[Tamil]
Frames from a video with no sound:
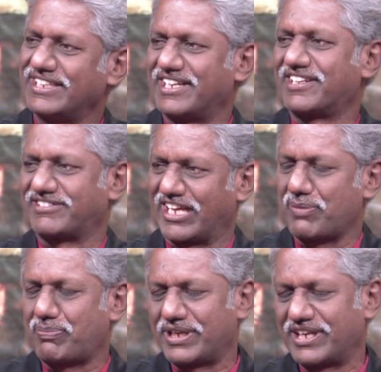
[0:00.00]
என்ற
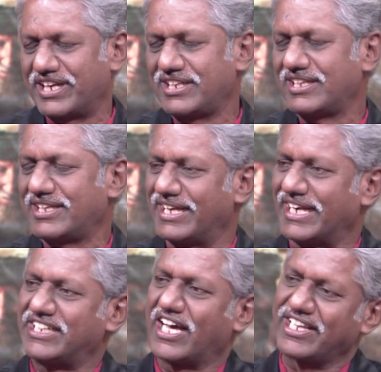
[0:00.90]
தலைப்பின் கீழ்
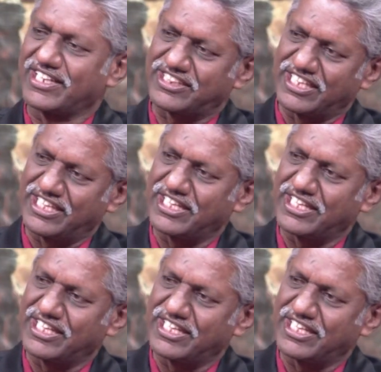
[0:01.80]
ரெண்டாயிரத்தி